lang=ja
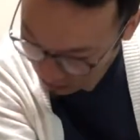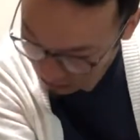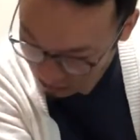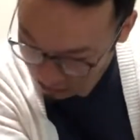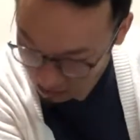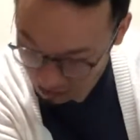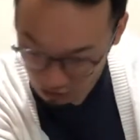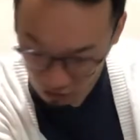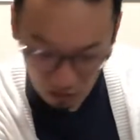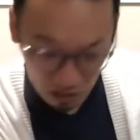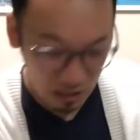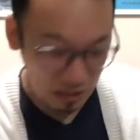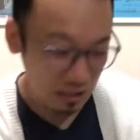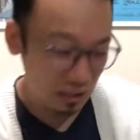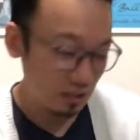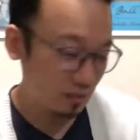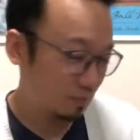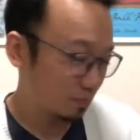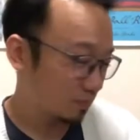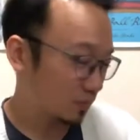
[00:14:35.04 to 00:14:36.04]
んかどっか
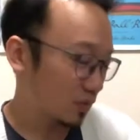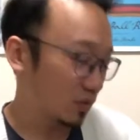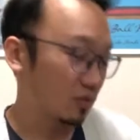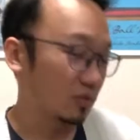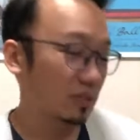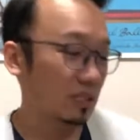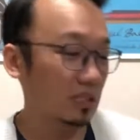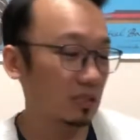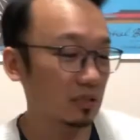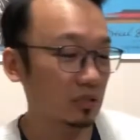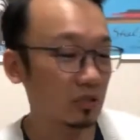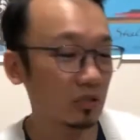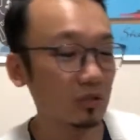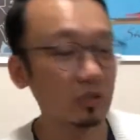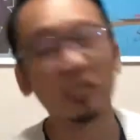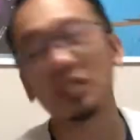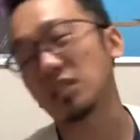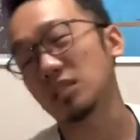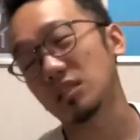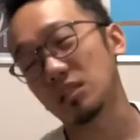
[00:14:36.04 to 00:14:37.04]
でその戦場
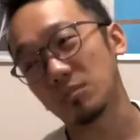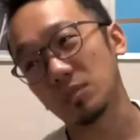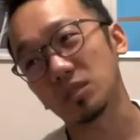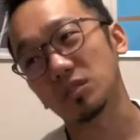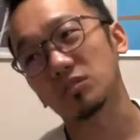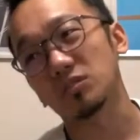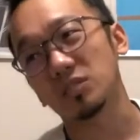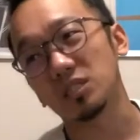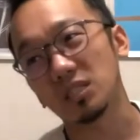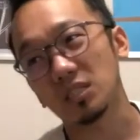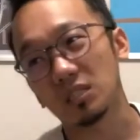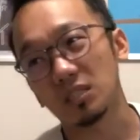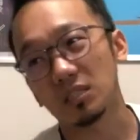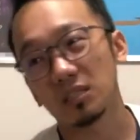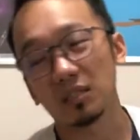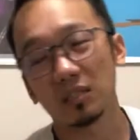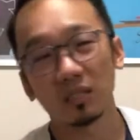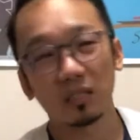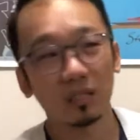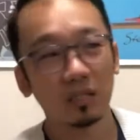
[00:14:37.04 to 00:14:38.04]
になった場所に、う
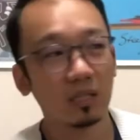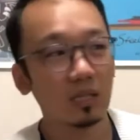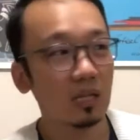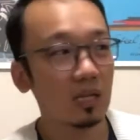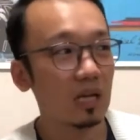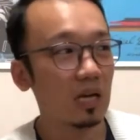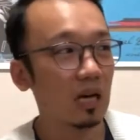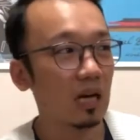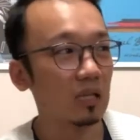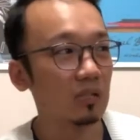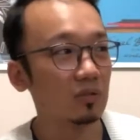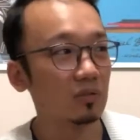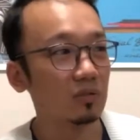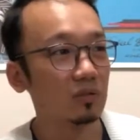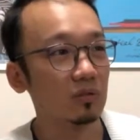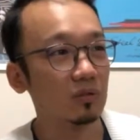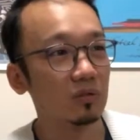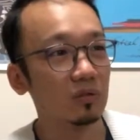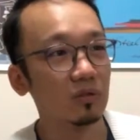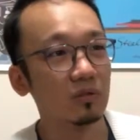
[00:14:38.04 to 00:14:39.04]
ん、あ
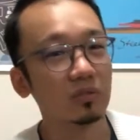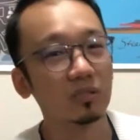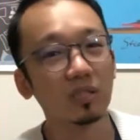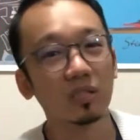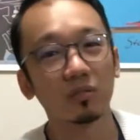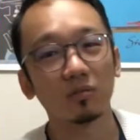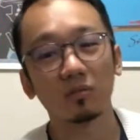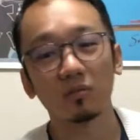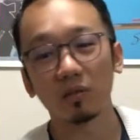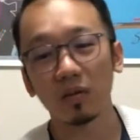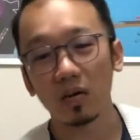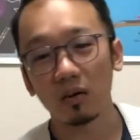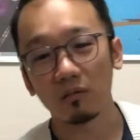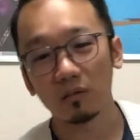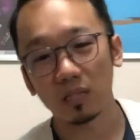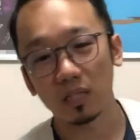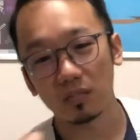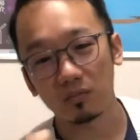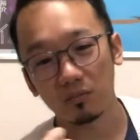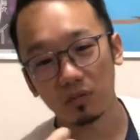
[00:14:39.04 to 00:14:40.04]
の女の子が
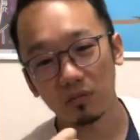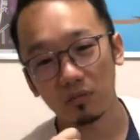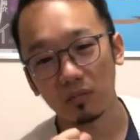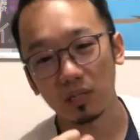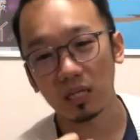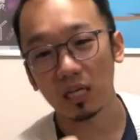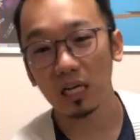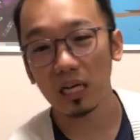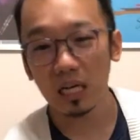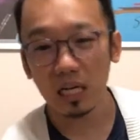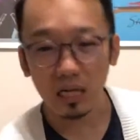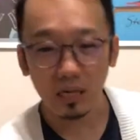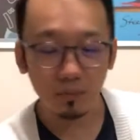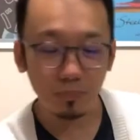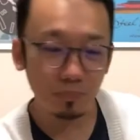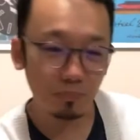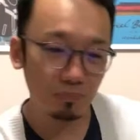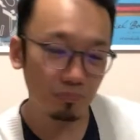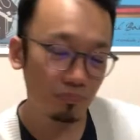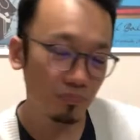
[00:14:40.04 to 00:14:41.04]
私はこれから
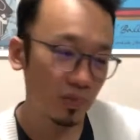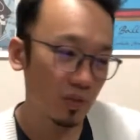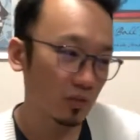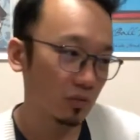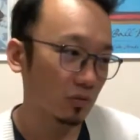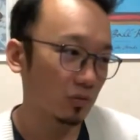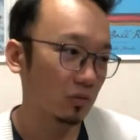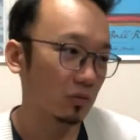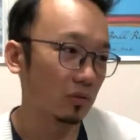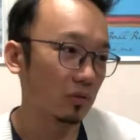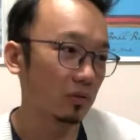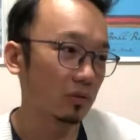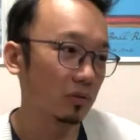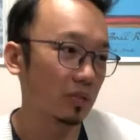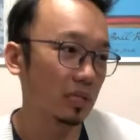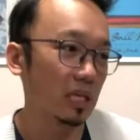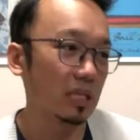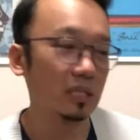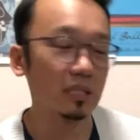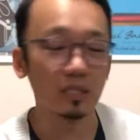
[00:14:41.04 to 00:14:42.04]
その
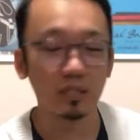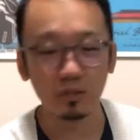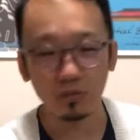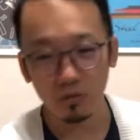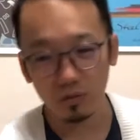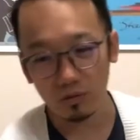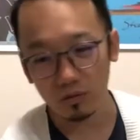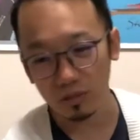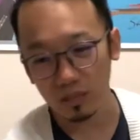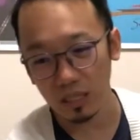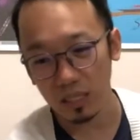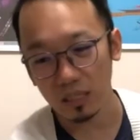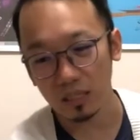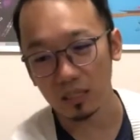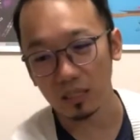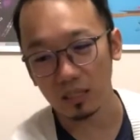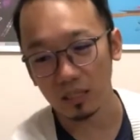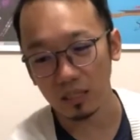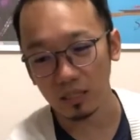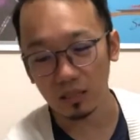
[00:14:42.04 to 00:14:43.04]
現地を現
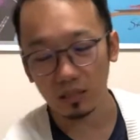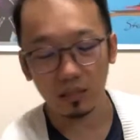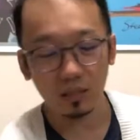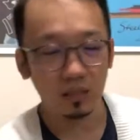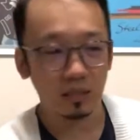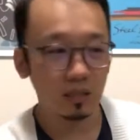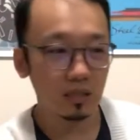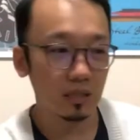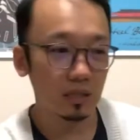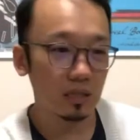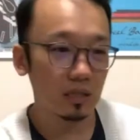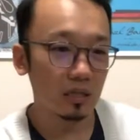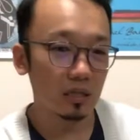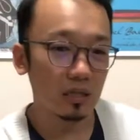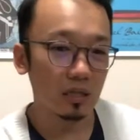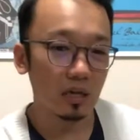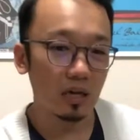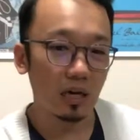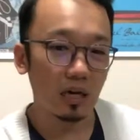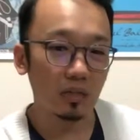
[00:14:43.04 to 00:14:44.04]
地に
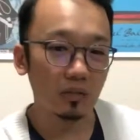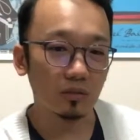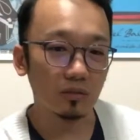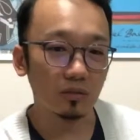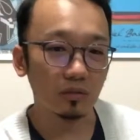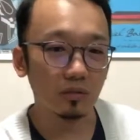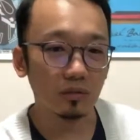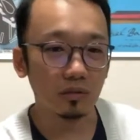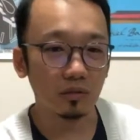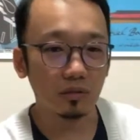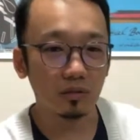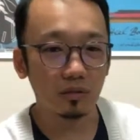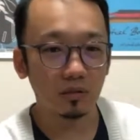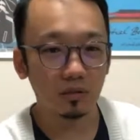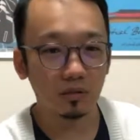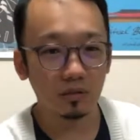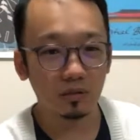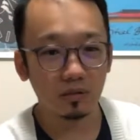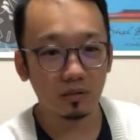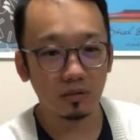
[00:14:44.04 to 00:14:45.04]
あの
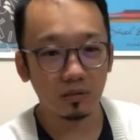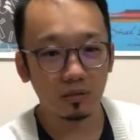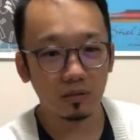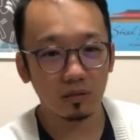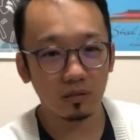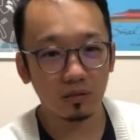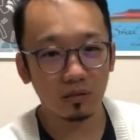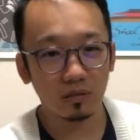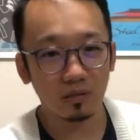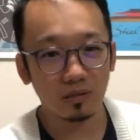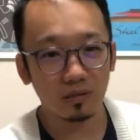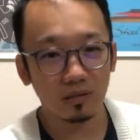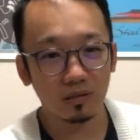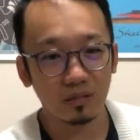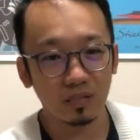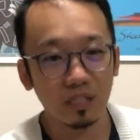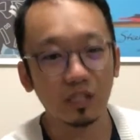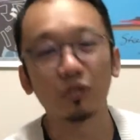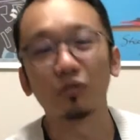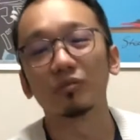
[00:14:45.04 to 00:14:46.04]

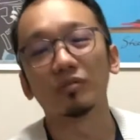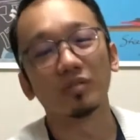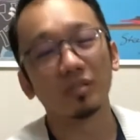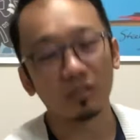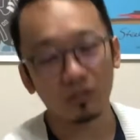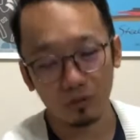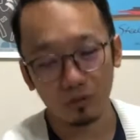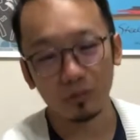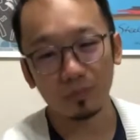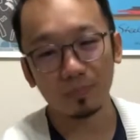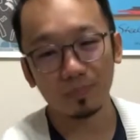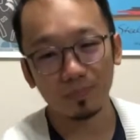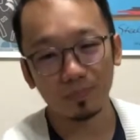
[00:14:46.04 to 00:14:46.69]
行くんですと